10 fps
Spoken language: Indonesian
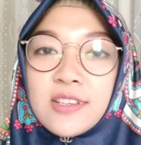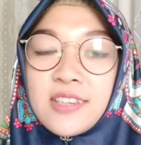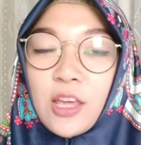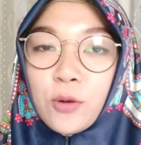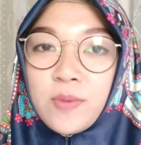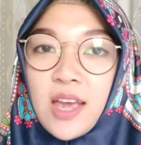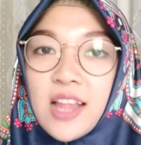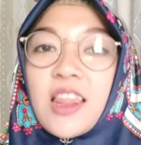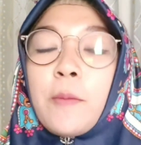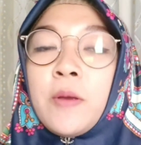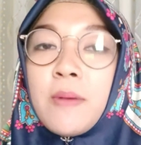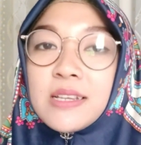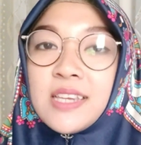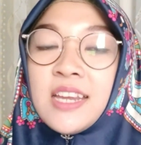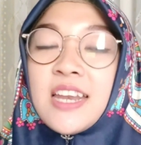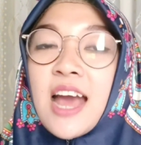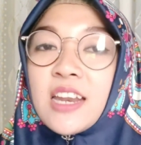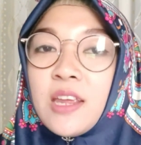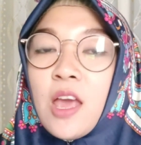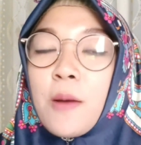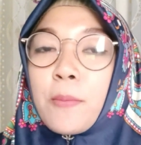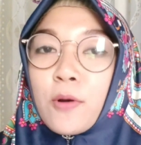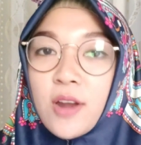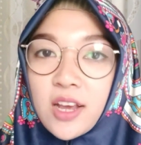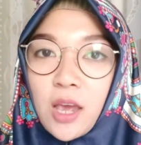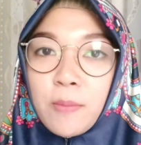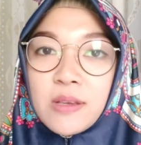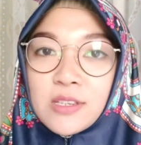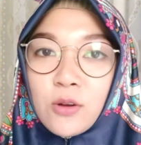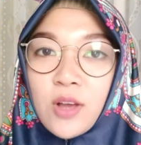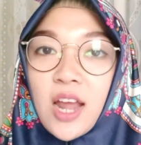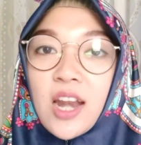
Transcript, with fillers: serumnya tapi masih dari produk MS Glow